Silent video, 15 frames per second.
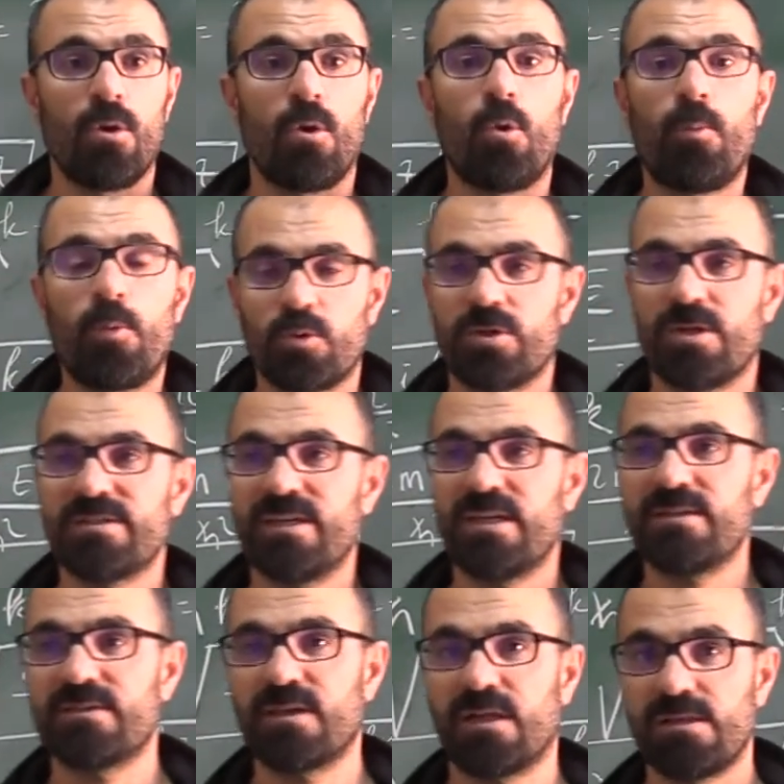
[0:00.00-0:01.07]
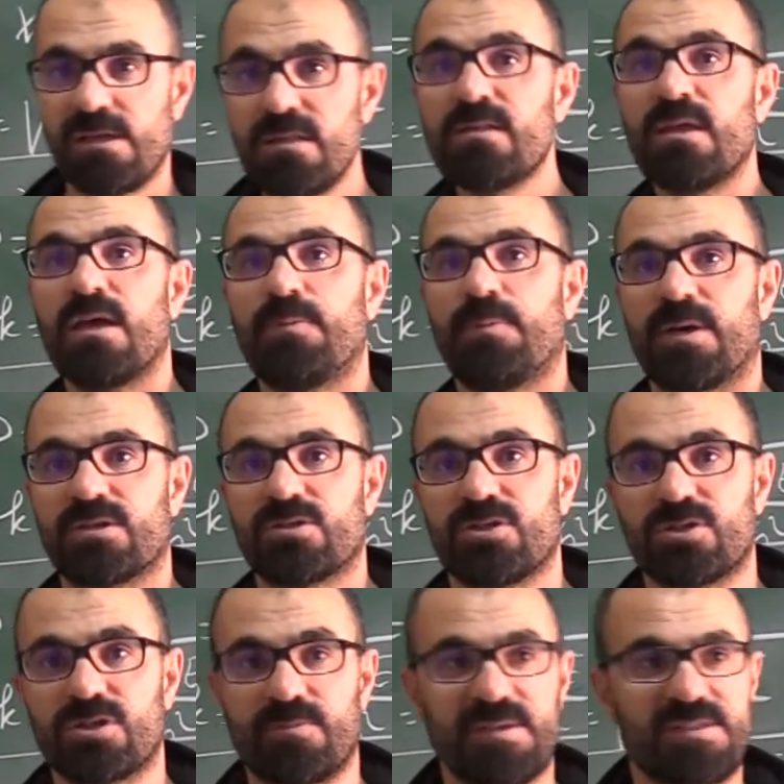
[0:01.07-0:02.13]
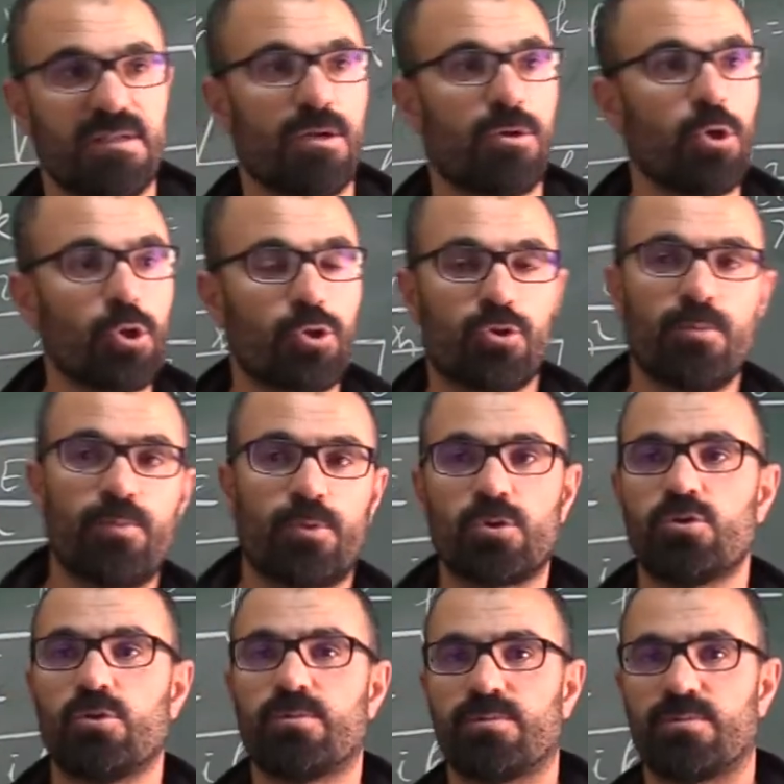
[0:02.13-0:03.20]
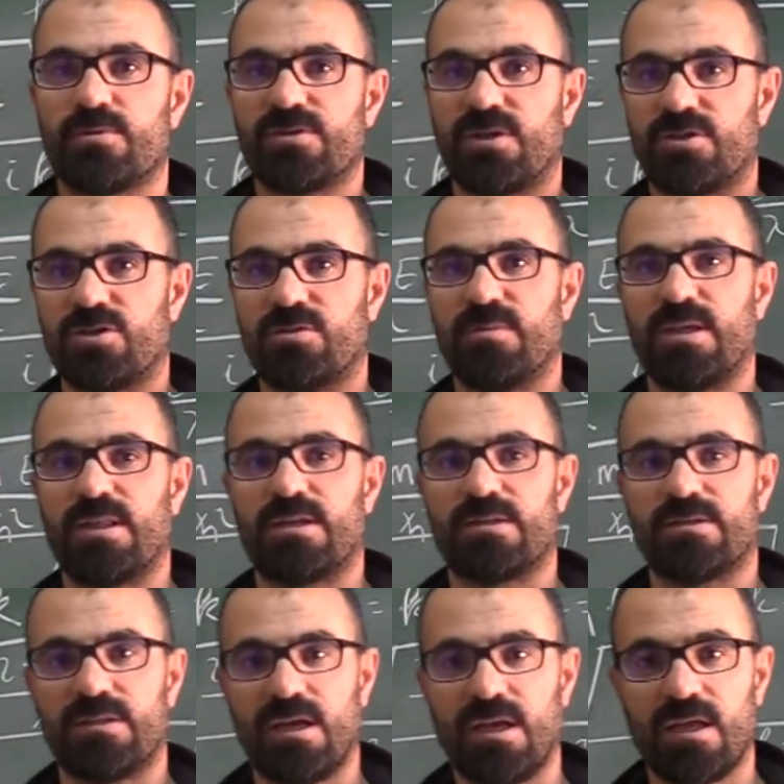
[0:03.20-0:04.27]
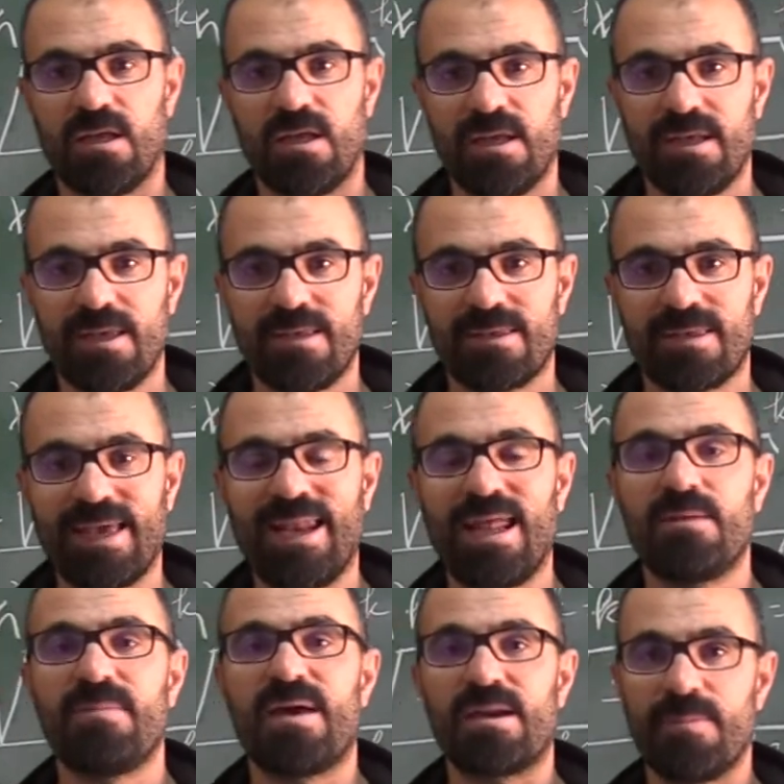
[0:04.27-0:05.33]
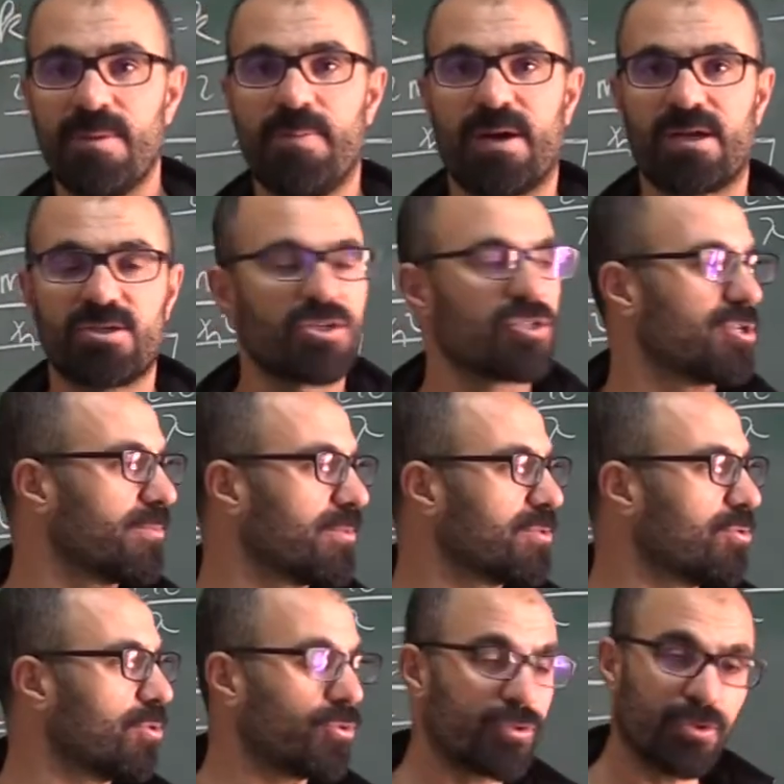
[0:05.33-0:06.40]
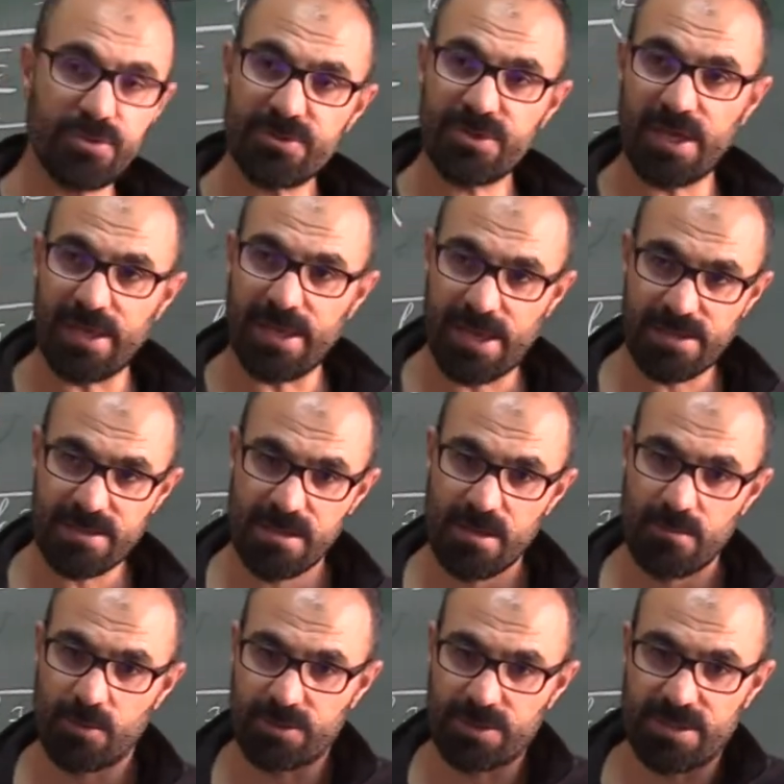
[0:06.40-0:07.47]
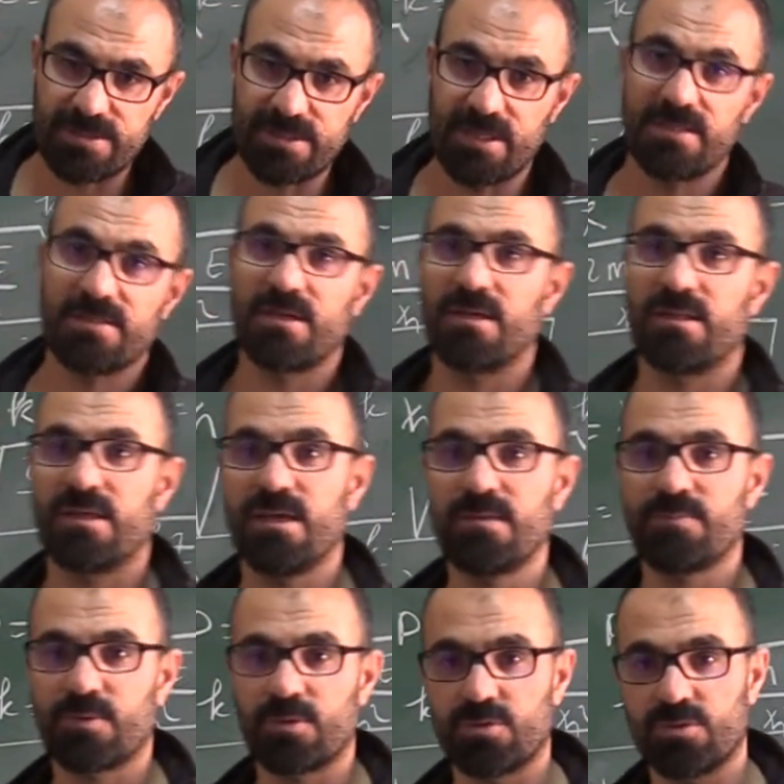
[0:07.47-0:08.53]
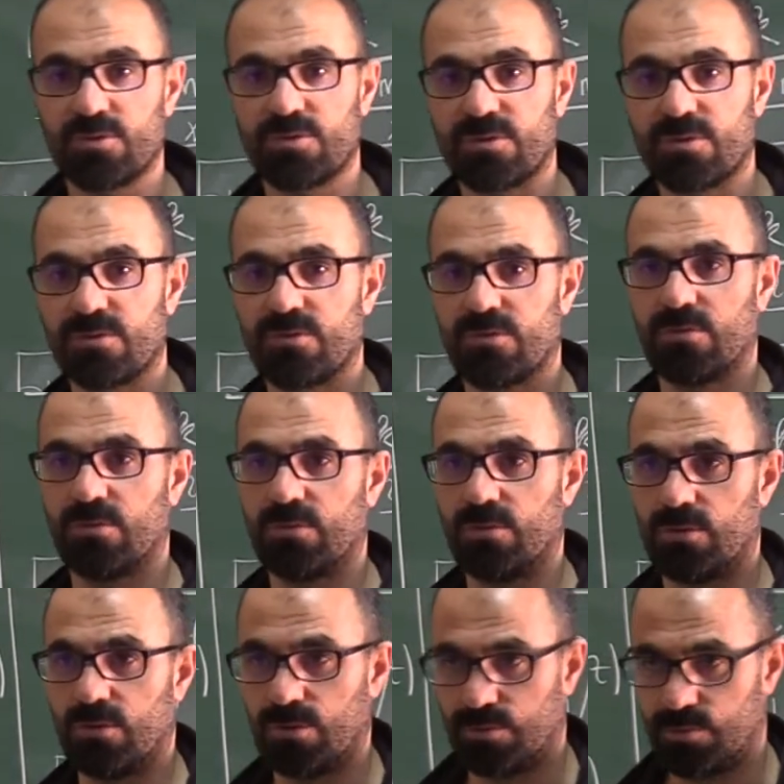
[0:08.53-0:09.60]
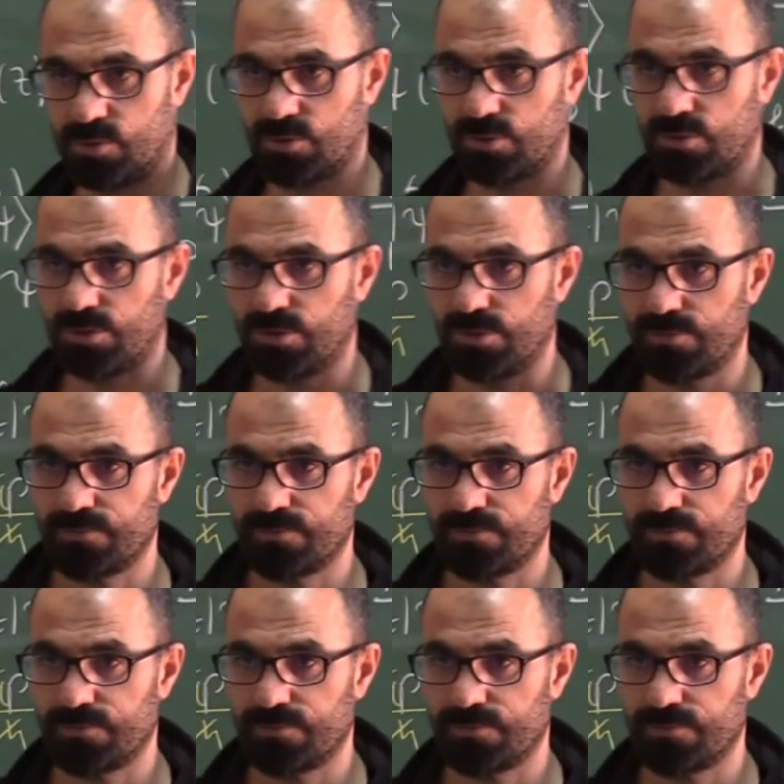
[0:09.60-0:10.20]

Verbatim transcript: O potansiyeli sağlayan diğer parçacık. Mesela nötron proton saçılmalarında gelen mermi parçacığımız nötronsa eğer potansiyeli sağlayan proton olmuş oluyor.